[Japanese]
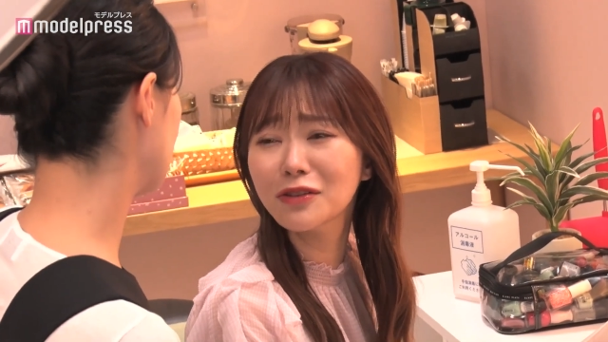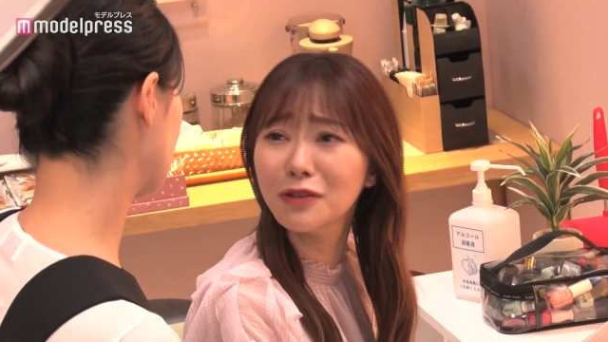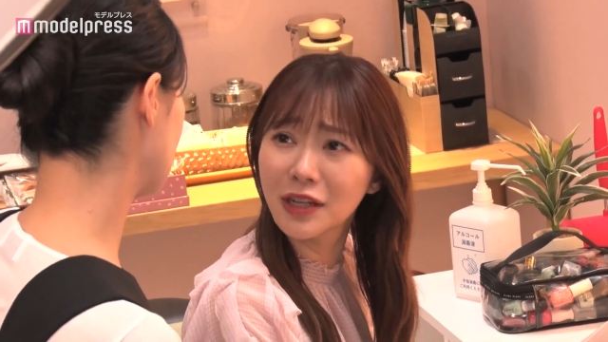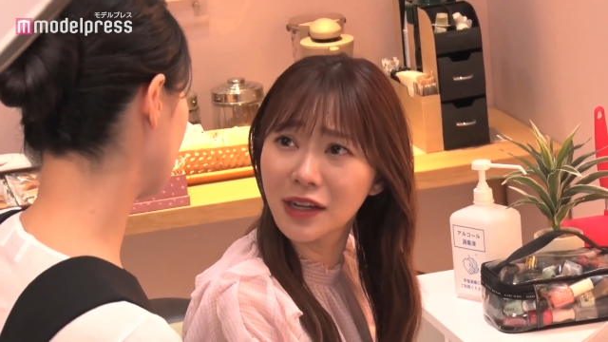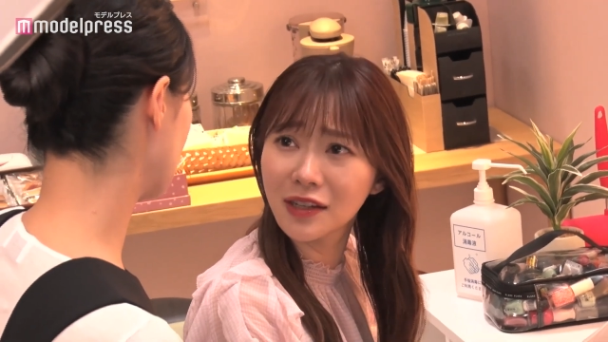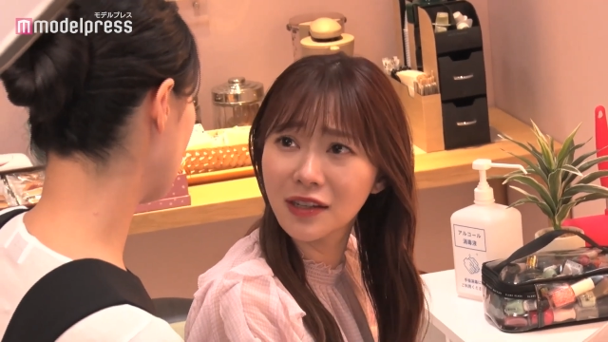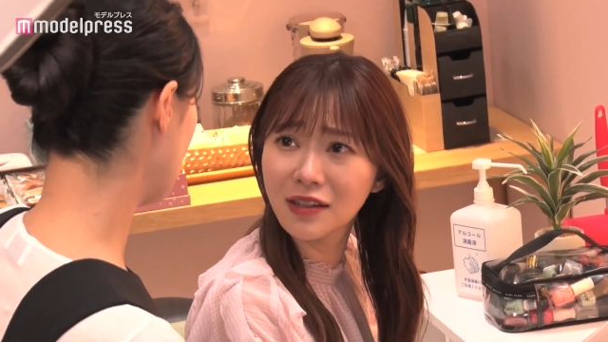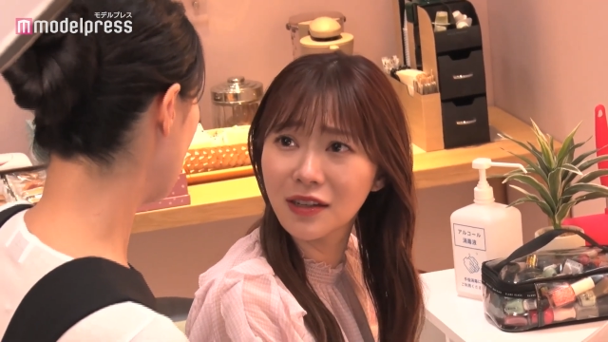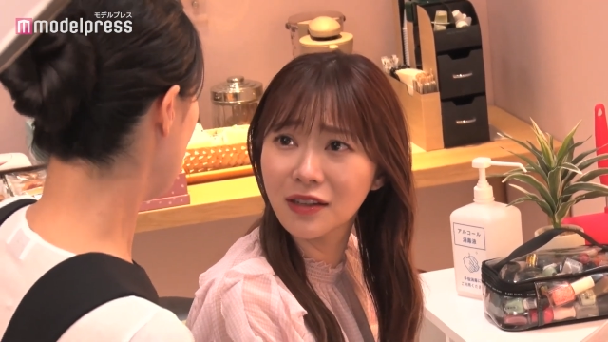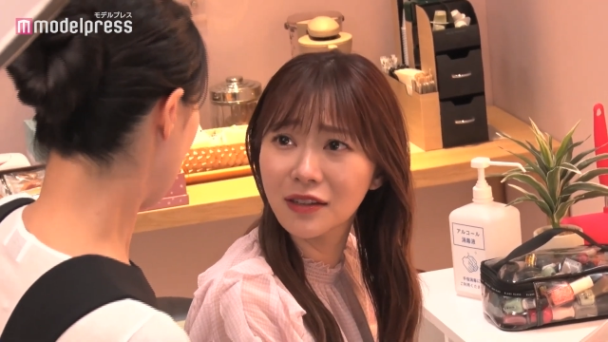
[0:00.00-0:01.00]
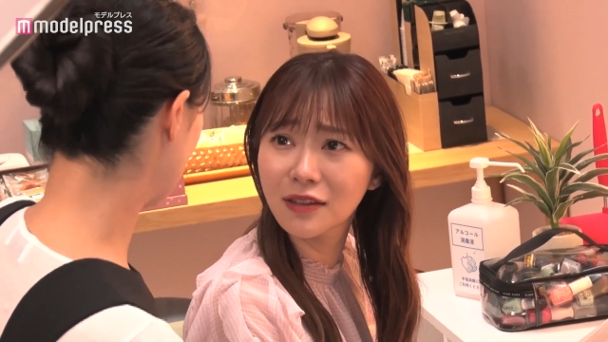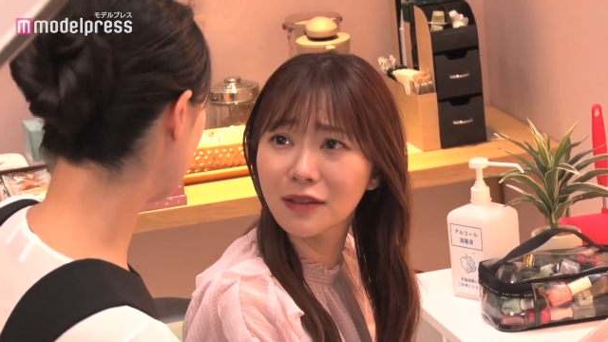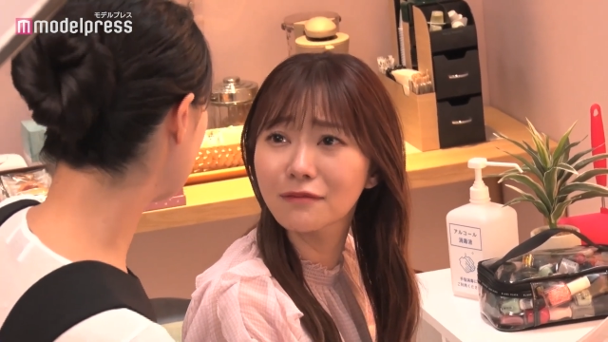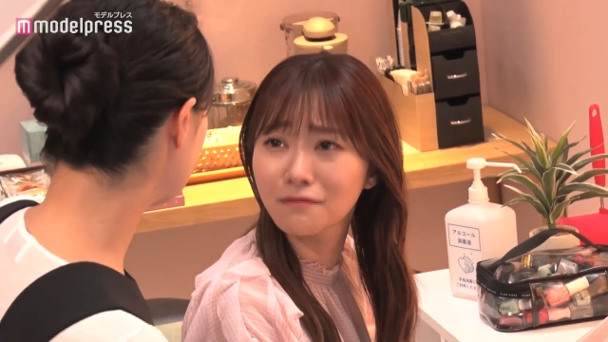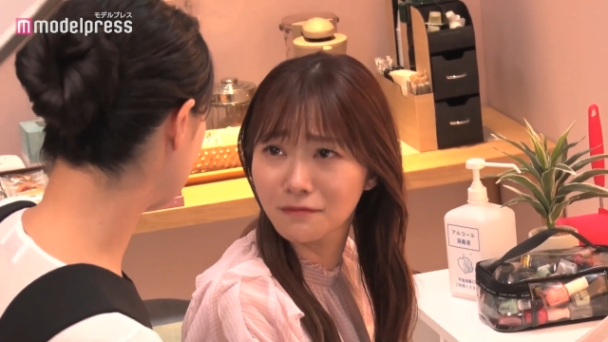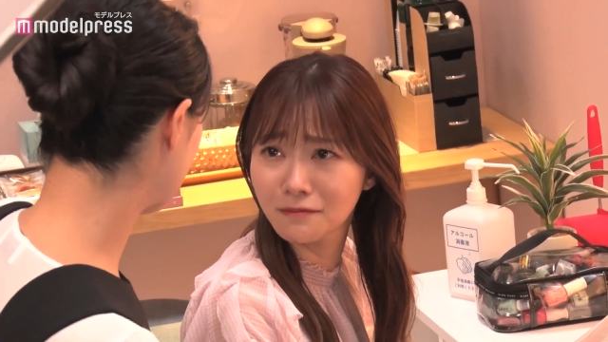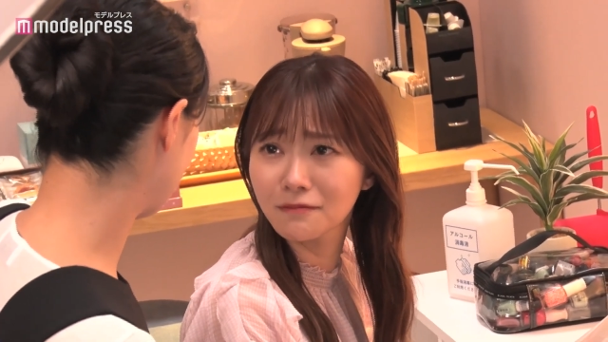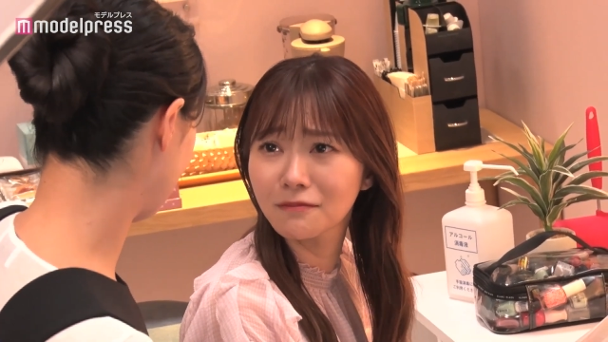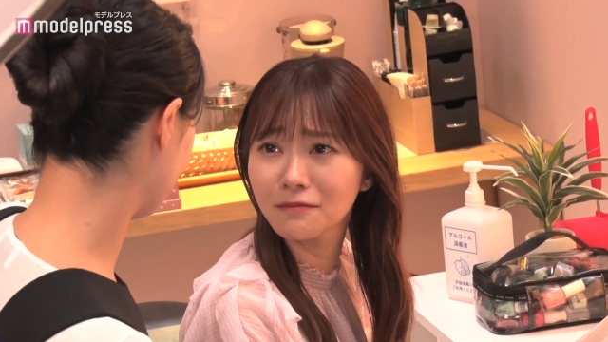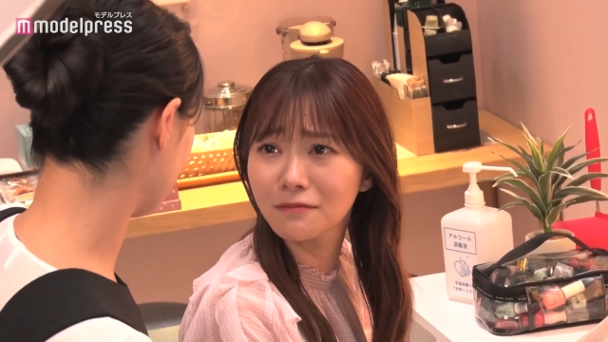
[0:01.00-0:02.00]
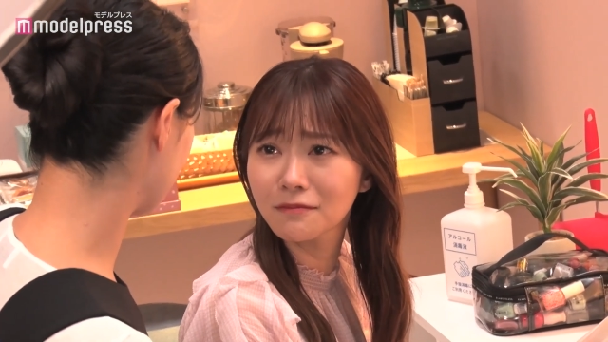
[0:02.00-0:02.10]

急に泣けてきたり、腹が立ったり。